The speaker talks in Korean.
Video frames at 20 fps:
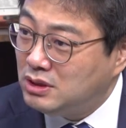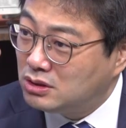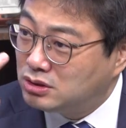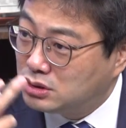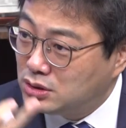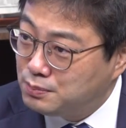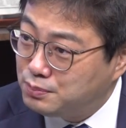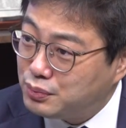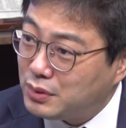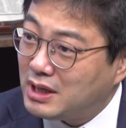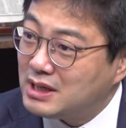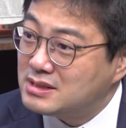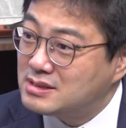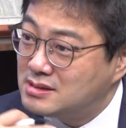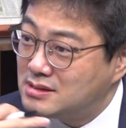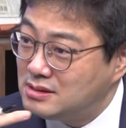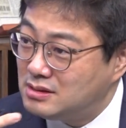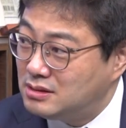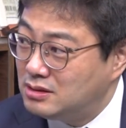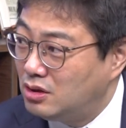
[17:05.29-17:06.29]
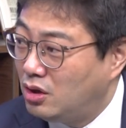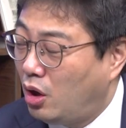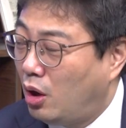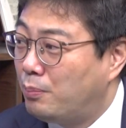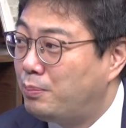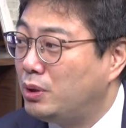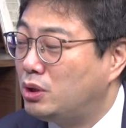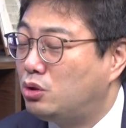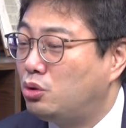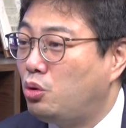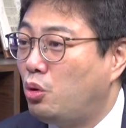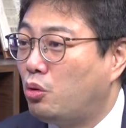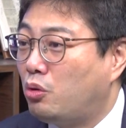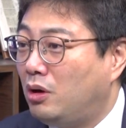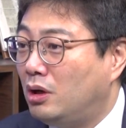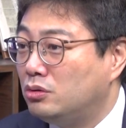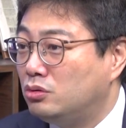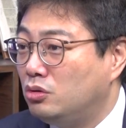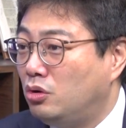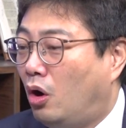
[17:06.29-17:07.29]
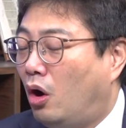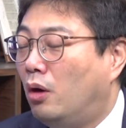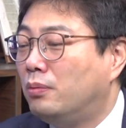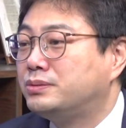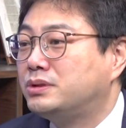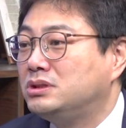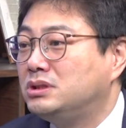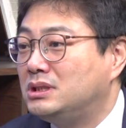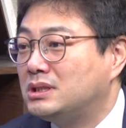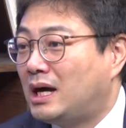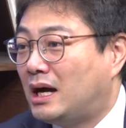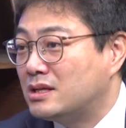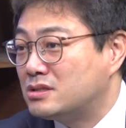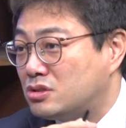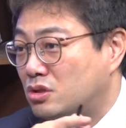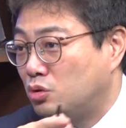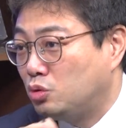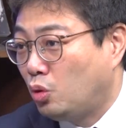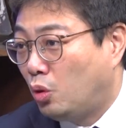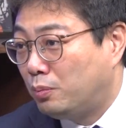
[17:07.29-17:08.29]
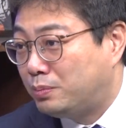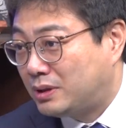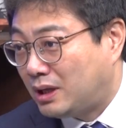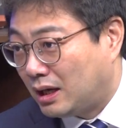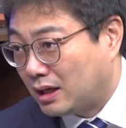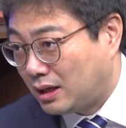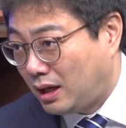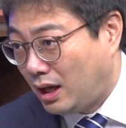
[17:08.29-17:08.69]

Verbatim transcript: 대출 플러스 업비트 효과도 없어질 가능성이 높다.